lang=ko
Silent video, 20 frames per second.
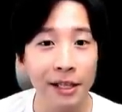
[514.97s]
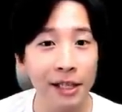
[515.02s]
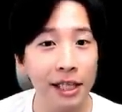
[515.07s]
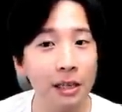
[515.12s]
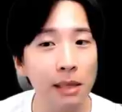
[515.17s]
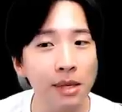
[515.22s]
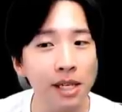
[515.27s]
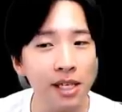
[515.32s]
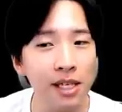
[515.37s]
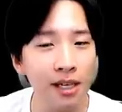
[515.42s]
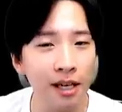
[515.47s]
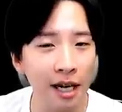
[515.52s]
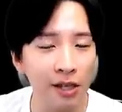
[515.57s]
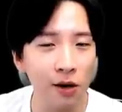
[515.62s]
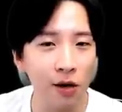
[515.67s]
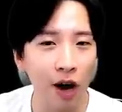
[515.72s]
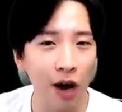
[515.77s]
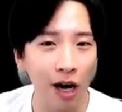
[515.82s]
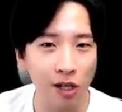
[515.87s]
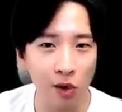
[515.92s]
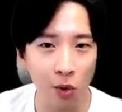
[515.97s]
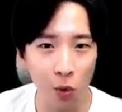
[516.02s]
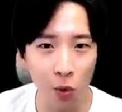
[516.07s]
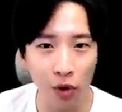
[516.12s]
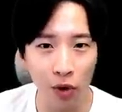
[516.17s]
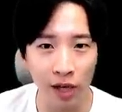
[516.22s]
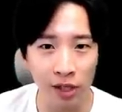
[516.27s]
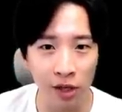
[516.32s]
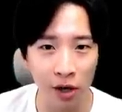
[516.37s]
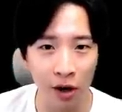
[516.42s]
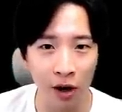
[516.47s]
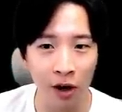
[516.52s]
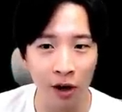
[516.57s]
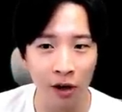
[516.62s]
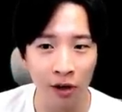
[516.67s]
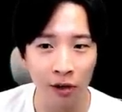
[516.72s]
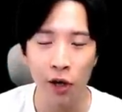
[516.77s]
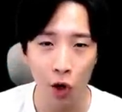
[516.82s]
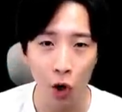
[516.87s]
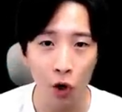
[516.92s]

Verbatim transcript: 이미징해서 가져오겠죠.